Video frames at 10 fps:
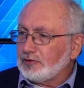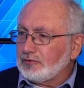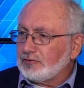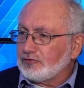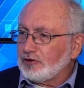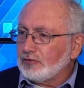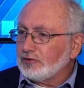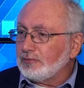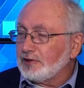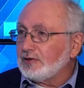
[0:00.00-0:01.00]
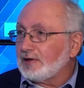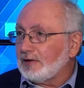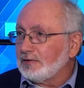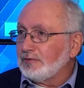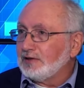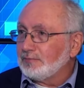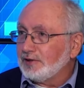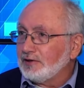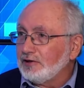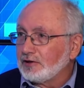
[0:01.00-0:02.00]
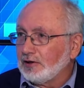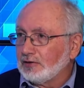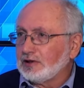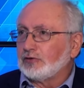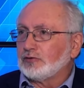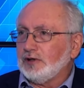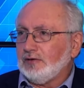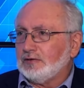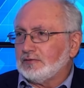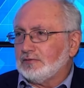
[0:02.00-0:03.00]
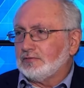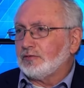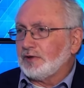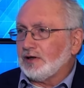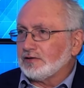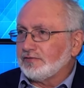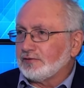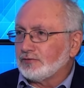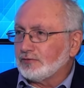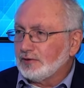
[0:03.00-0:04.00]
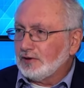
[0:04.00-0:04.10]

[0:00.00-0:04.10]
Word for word: جاهم يمكن تعليمات من إيران لأنه نحن بنعرف أنه